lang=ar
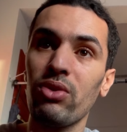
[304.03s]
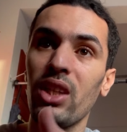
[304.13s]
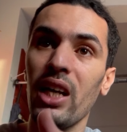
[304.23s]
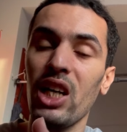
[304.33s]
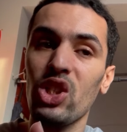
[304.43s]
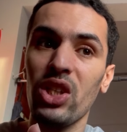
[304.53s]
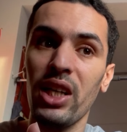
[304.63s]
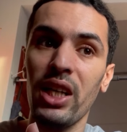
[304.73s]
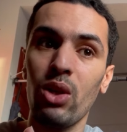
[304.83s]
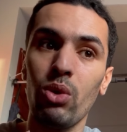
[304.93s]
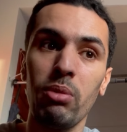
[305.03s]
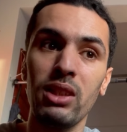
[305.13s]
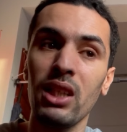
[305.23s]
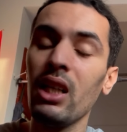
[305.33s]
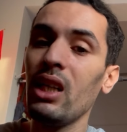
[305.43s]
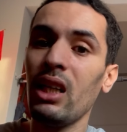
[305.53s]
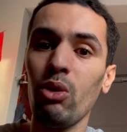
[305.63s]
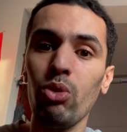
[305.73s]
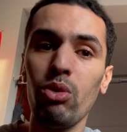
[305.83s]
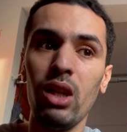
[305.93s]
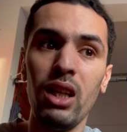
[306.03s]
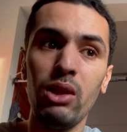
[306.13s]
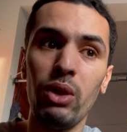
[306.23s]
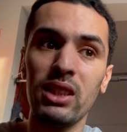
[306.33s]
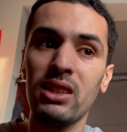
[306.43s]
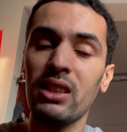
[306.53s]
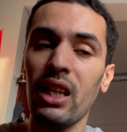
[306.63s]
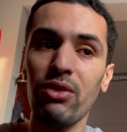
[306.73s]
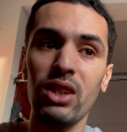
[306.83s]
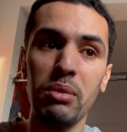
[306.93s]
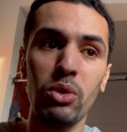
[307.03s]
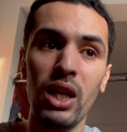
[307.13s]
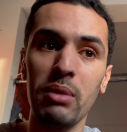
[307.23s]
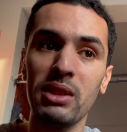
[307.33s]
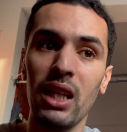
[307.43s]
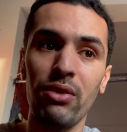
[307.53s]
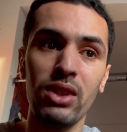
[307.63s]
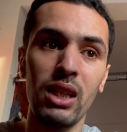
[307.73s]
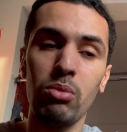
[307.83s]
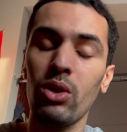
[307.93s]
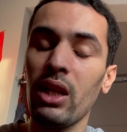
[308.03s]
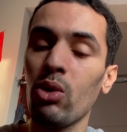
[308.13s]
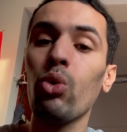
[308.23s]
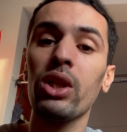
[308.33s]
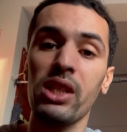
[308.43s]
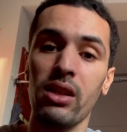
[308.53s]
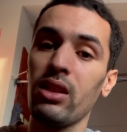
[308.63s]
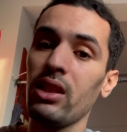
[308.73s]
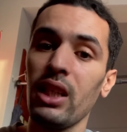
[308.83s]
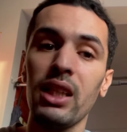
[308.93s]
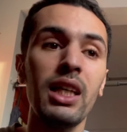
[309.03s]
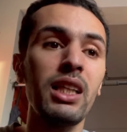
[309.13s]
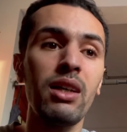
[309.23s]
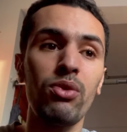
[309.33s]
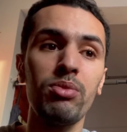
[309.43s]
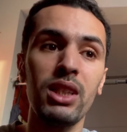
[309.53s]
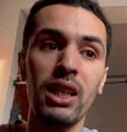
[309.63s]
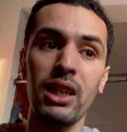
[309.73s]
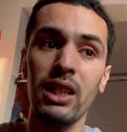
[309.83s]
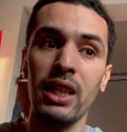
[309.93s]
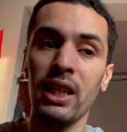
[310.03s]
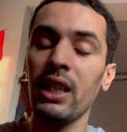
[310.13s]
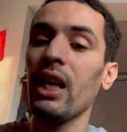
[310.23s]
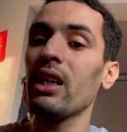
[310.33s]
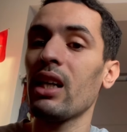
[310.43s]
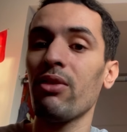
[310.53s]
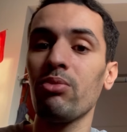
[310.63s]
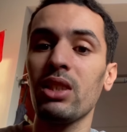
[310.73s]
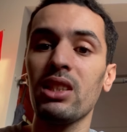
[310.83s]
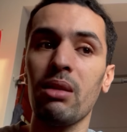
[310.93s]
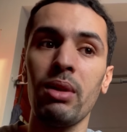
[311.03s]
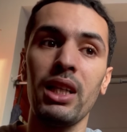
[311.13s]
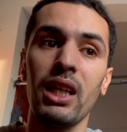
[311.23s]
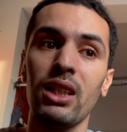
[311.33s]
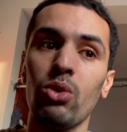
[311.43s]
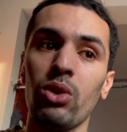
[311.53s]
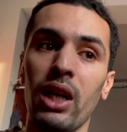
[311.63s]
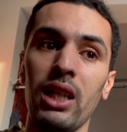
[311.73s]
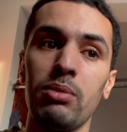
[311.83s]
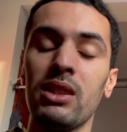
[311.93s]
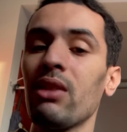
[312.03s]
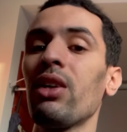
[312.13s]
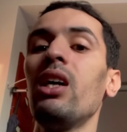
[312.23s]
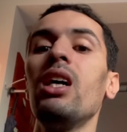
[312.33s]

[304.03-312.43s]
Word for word: دي اش ال ولا بغيتي على واحد 6000 درهم ولا 5000 درهم ولا اكثر يعني هذا فهمتي القليله يعني راه فهمتي الثمن اللي غادي يكون غالي بزاف